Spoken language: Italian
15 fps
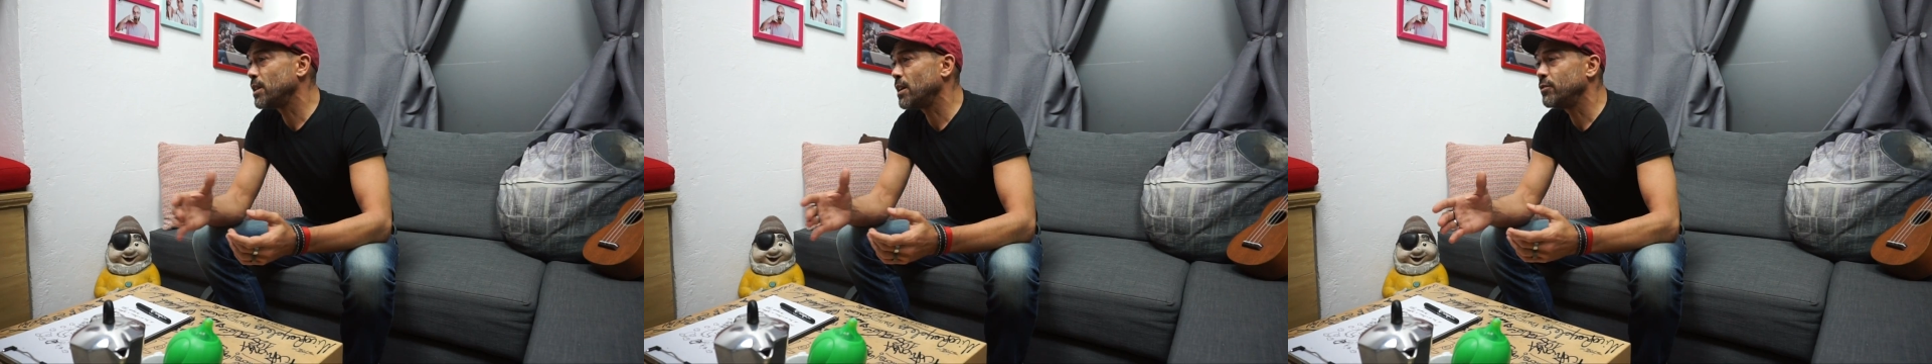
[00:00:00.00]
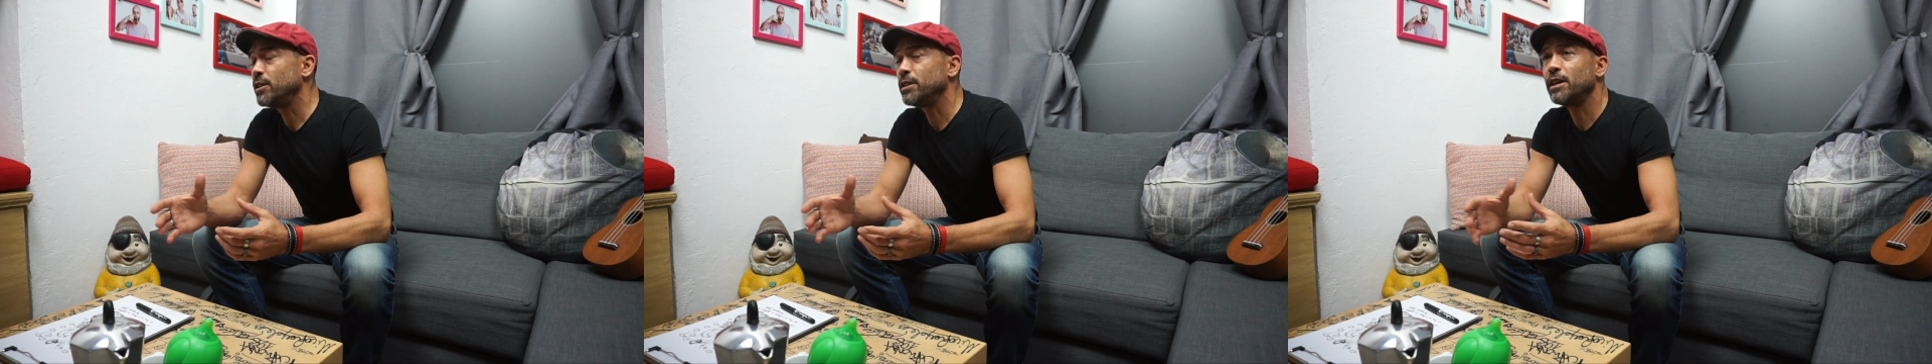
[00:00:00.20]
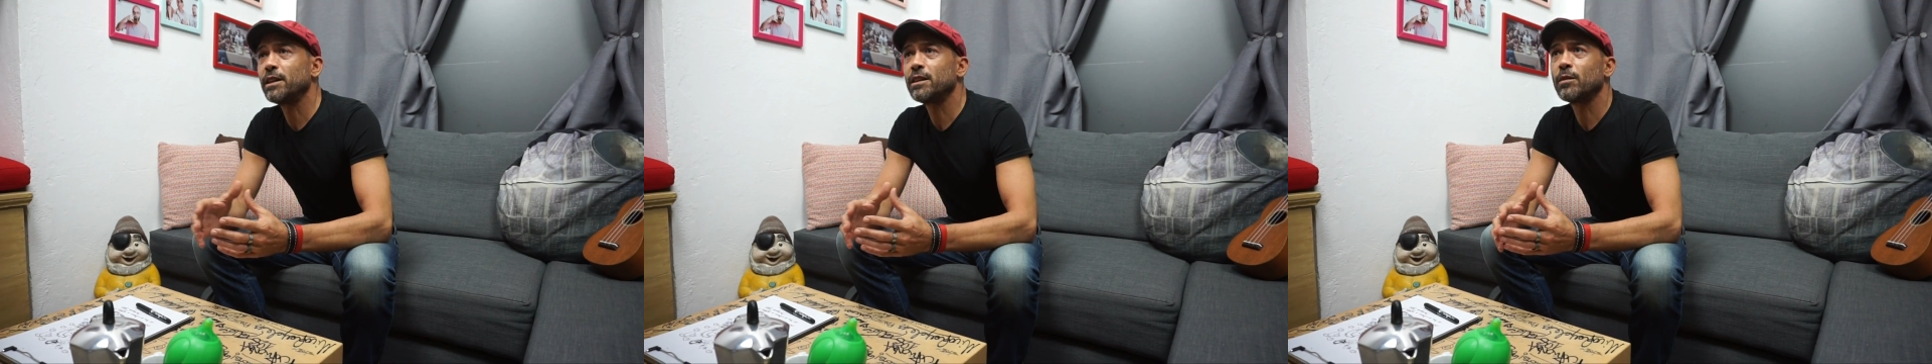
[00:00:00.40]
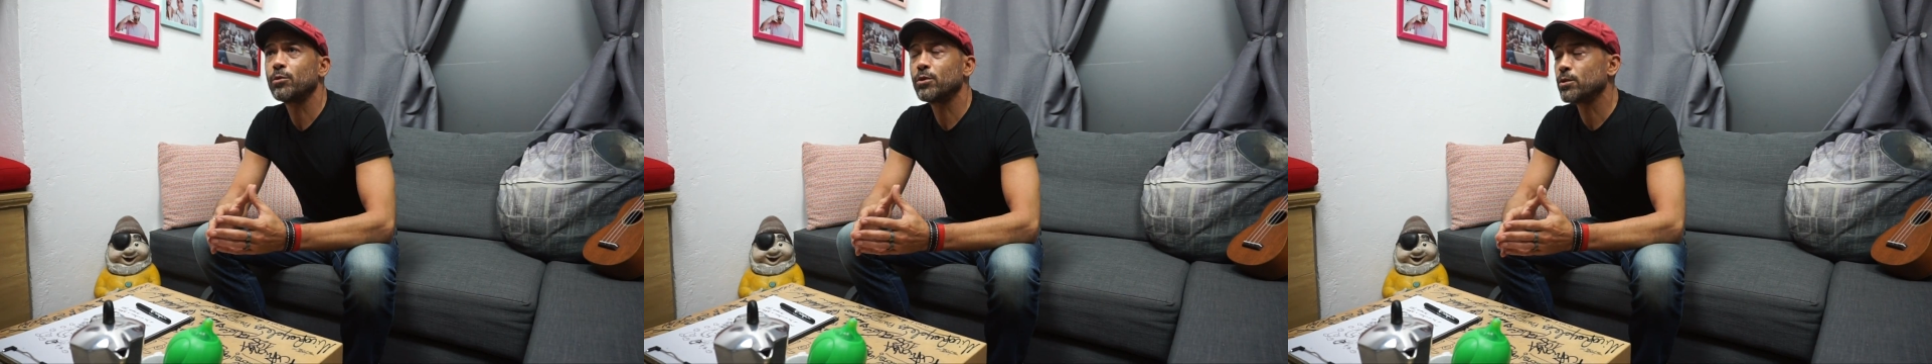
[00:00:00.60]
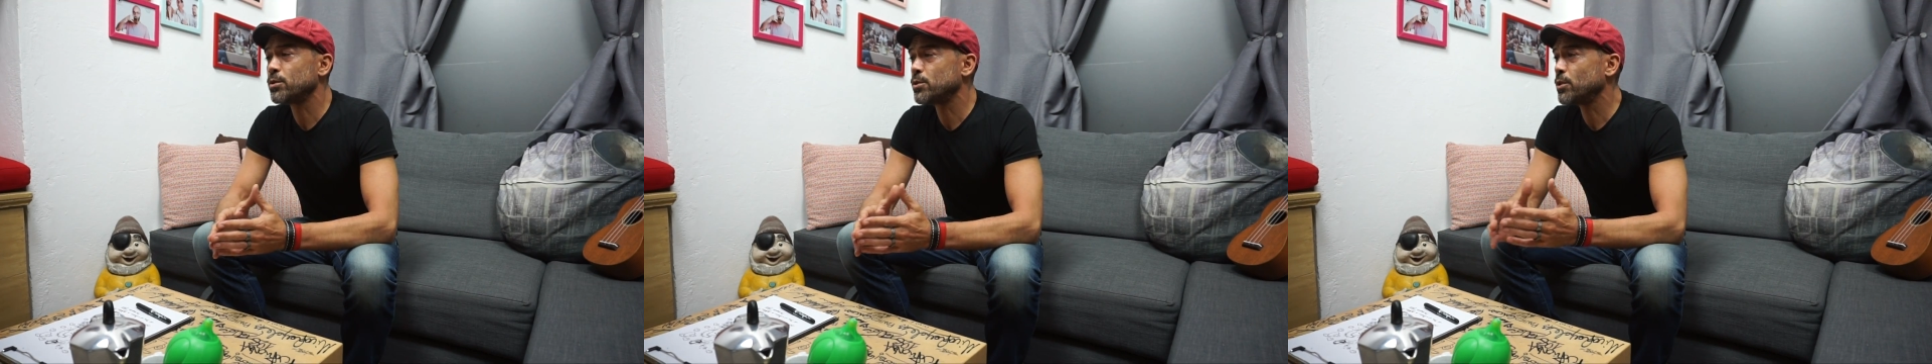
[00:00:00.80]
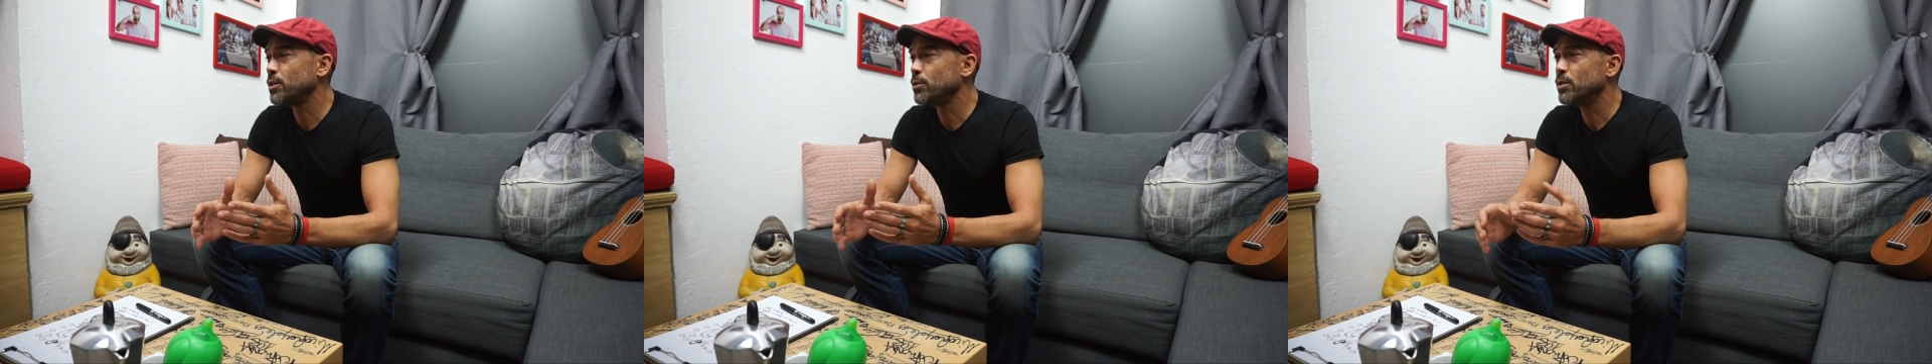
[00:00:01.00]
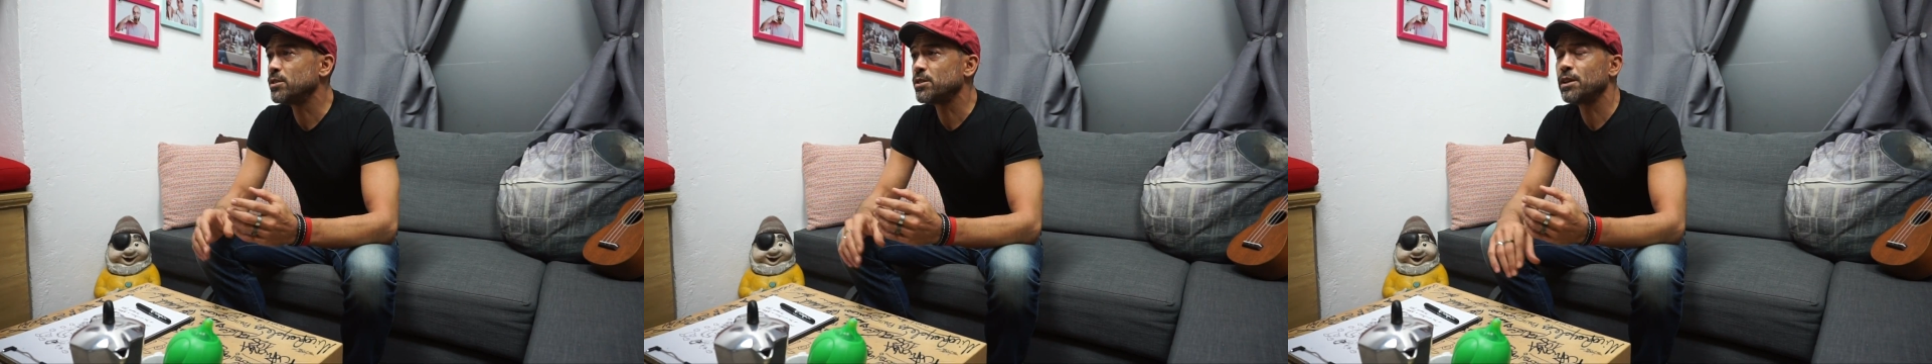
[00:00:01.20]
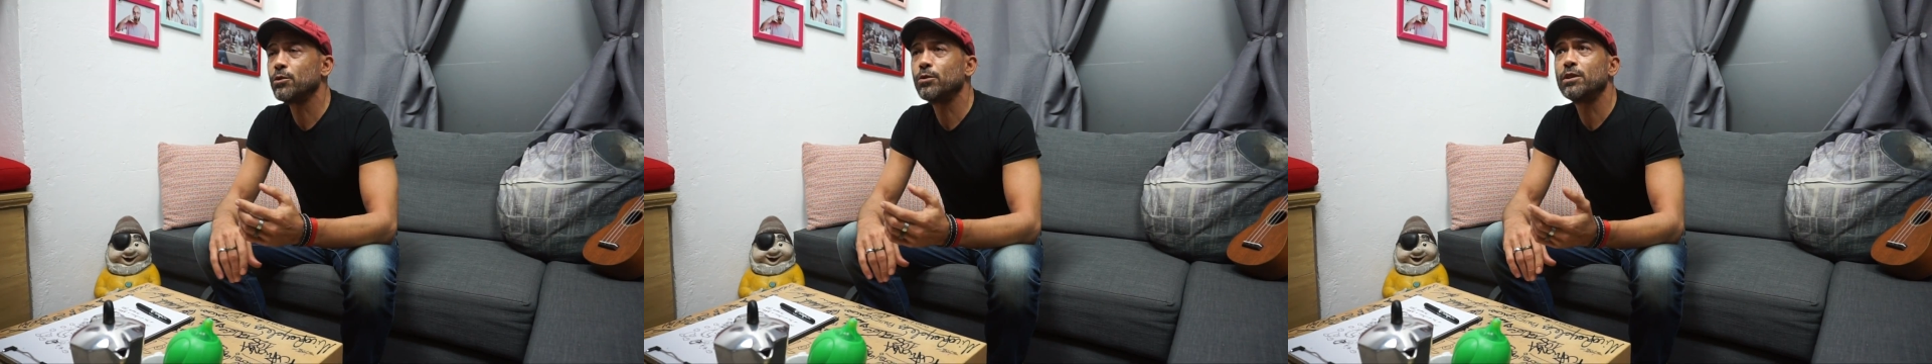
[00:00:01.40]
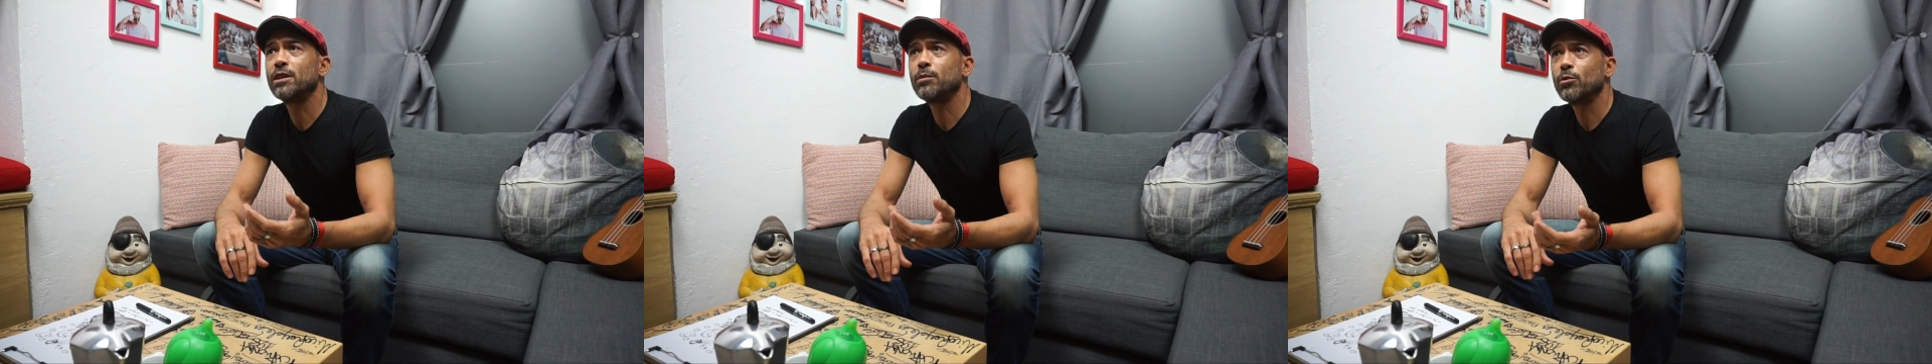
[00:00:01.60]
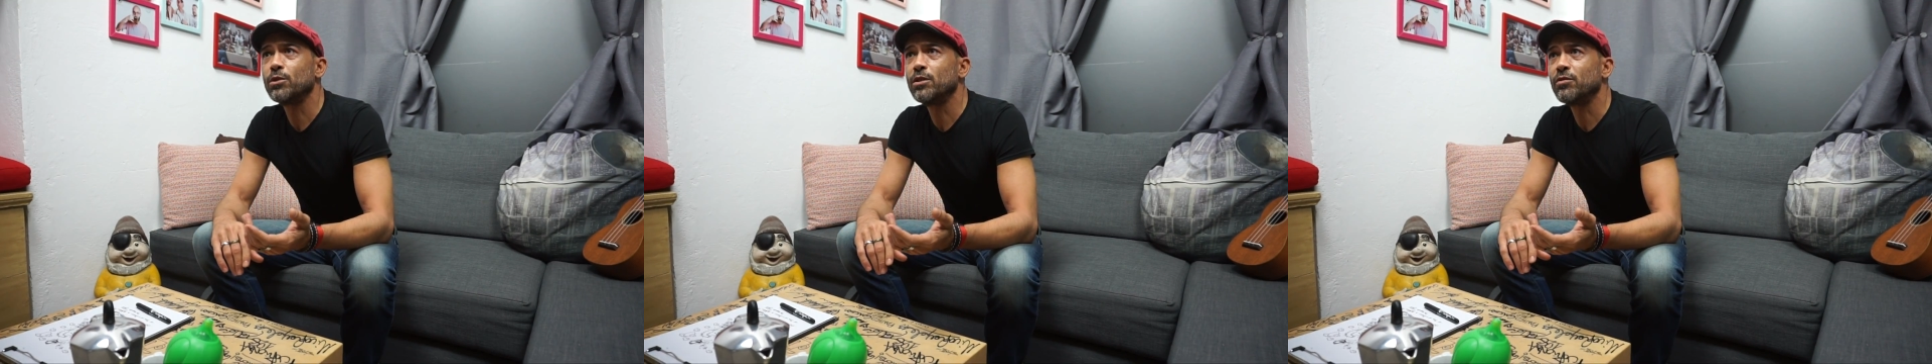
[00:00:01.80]
la vignetta piuttosto che un disegno di
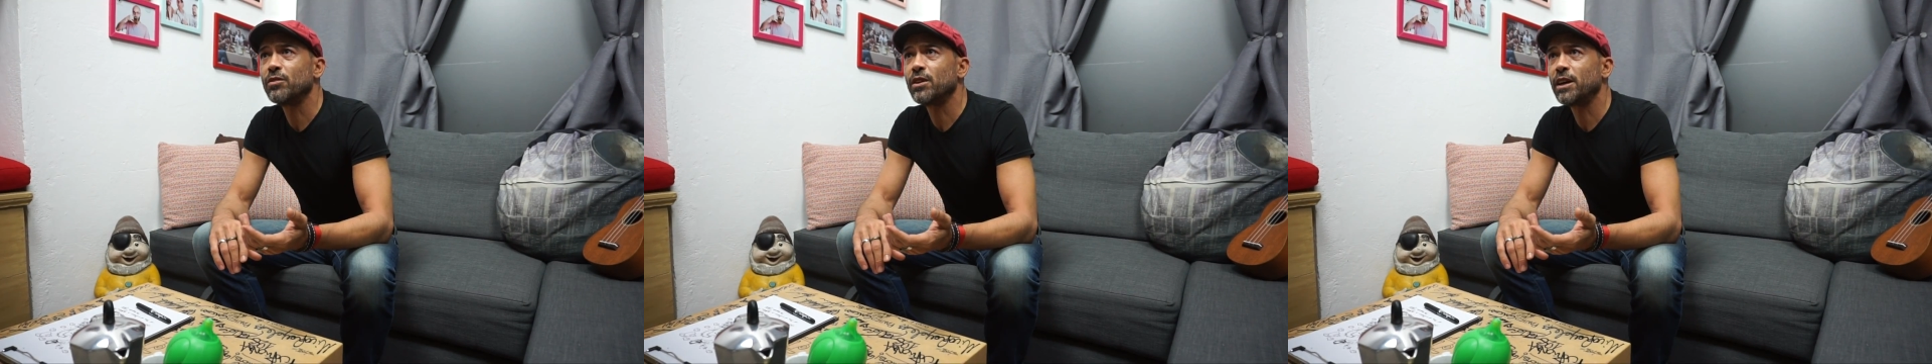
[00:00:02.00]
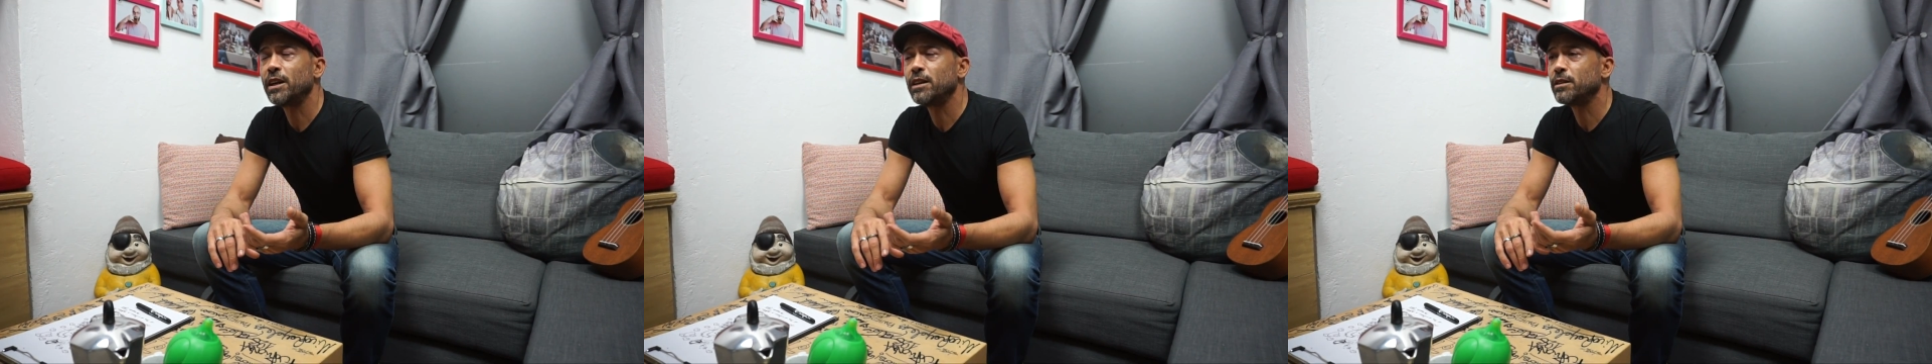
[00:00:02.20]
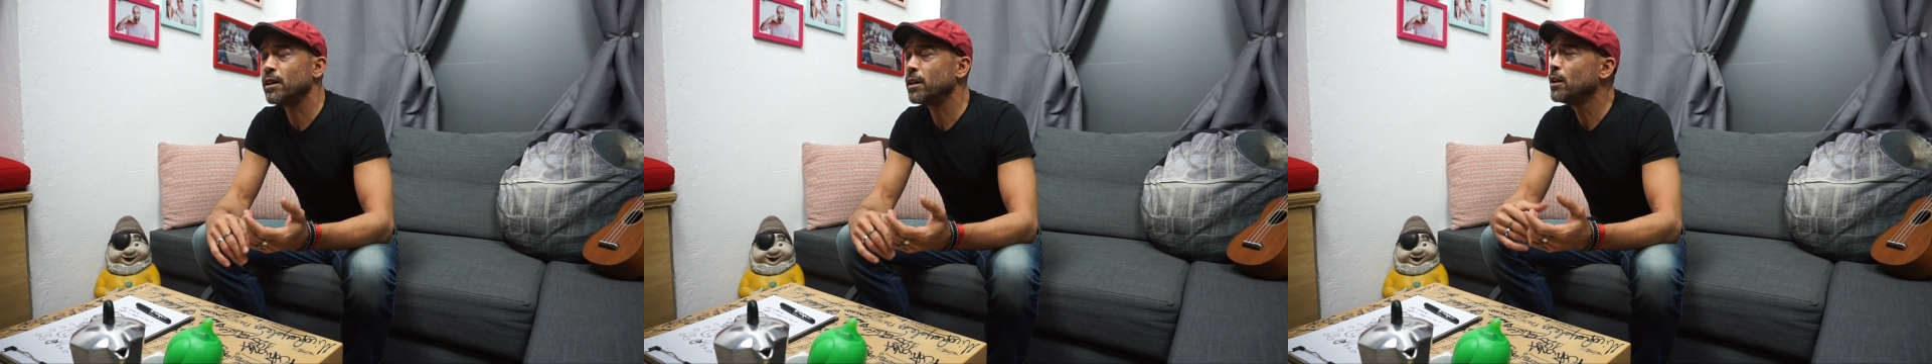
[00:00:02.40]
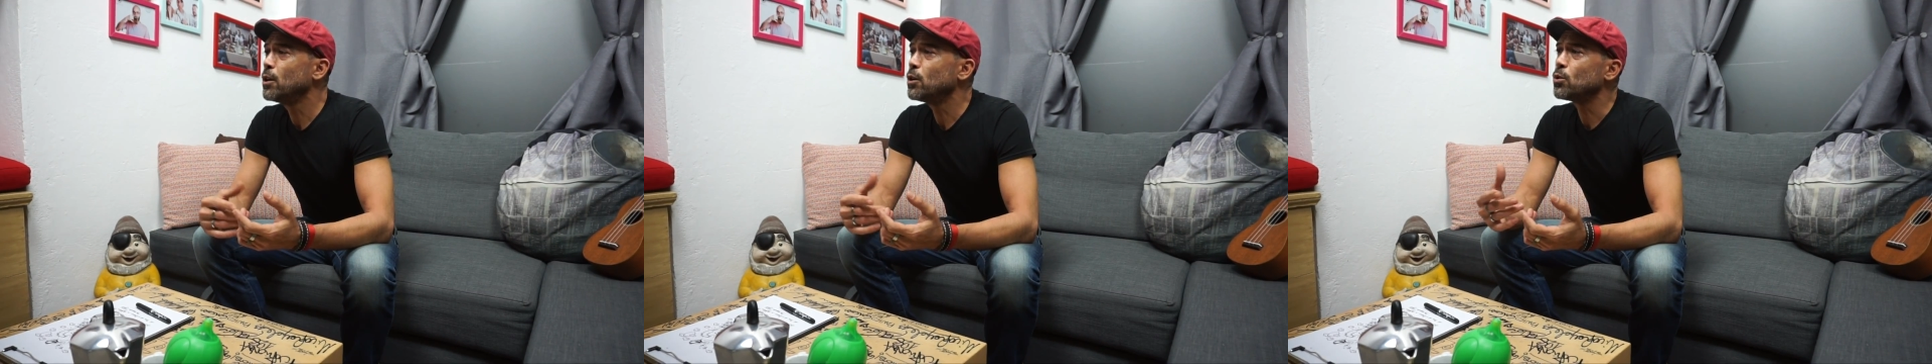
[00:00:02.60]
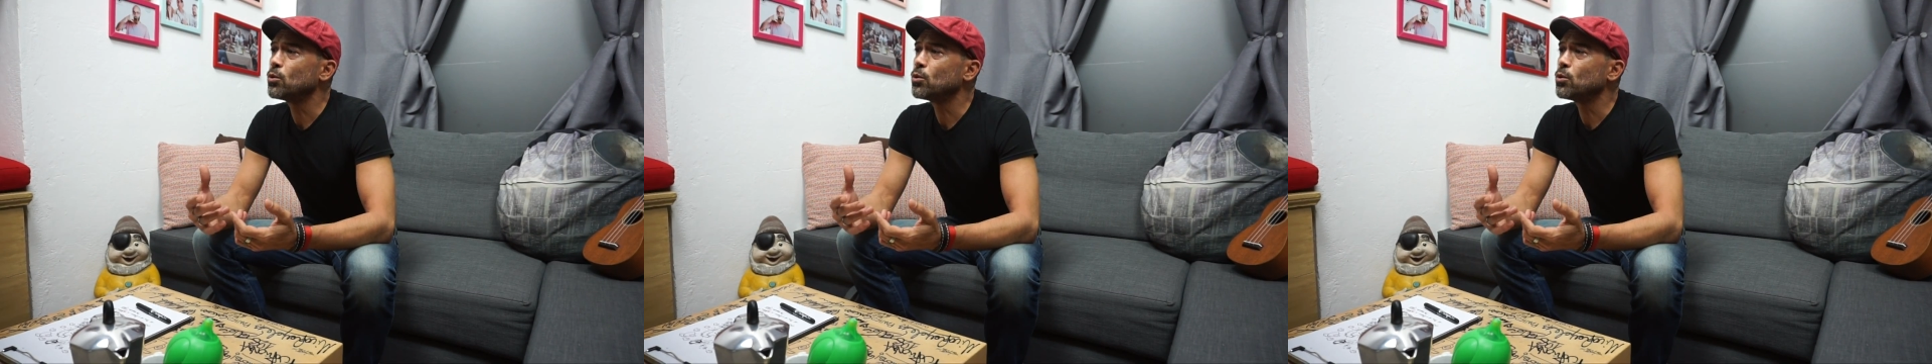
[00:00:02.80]
tipo differente,